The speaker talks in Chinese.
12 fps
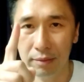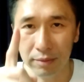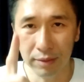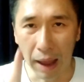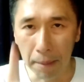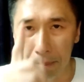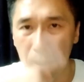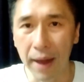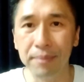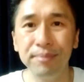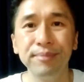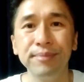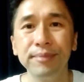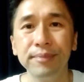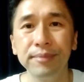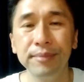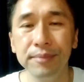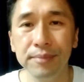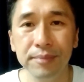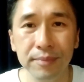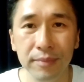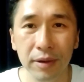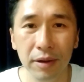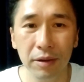谈判，
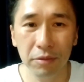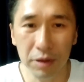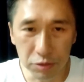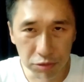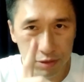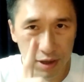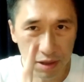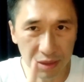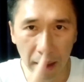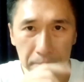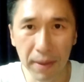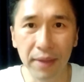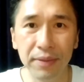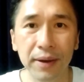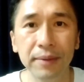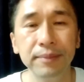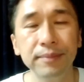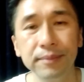会出现谈判的。